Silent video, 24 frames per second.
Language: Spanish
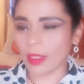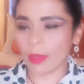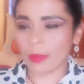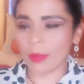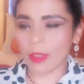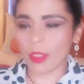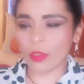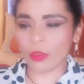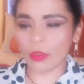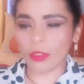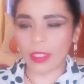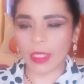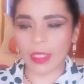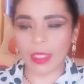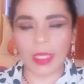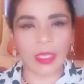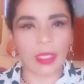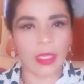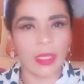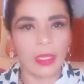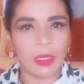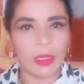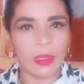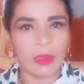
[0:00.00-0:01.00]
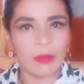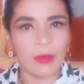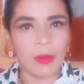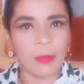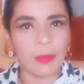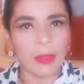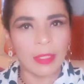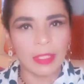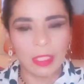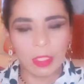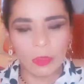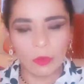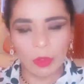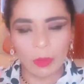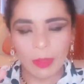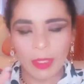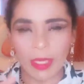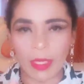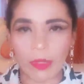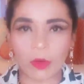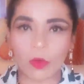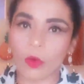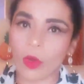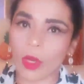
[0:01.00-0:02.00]
Tal vez yo sé que ya va pasando el
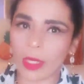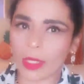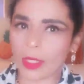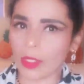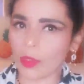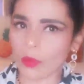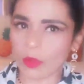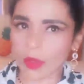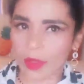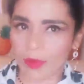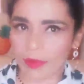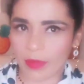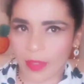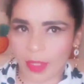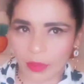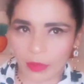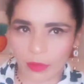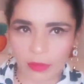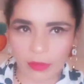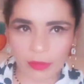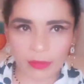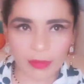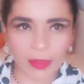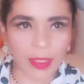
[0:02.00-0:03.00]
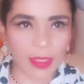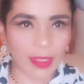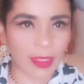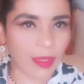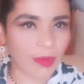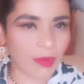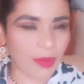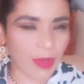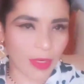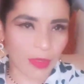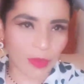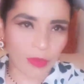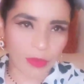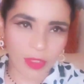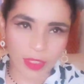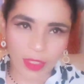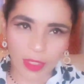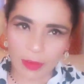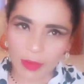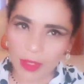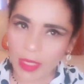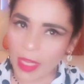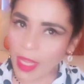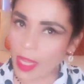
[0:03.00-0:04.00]
verano. Aquí todavía no. Aquí verano
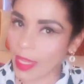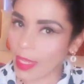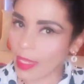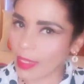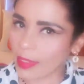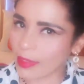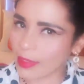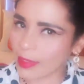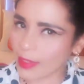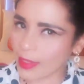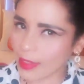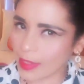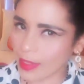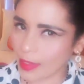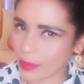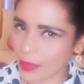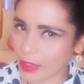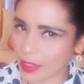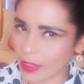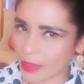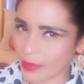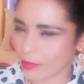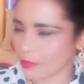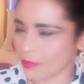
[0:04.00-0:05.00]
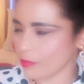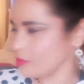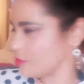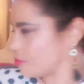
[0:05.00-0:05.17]
se termina en septiembre.